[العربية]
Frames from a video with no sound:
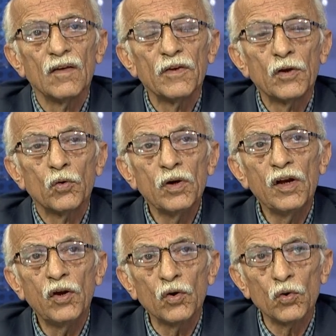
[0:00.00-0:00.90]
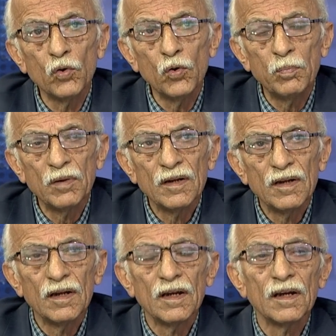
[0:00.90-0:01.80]
في كل الحروب
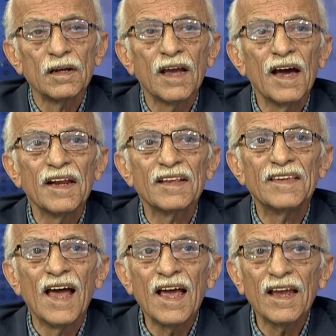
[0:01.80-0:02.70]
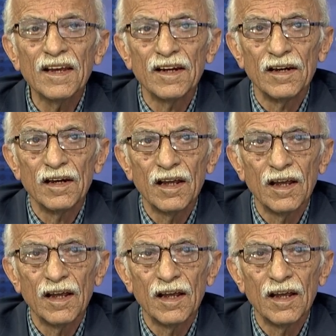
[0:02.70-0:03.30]
آه، كانت داخل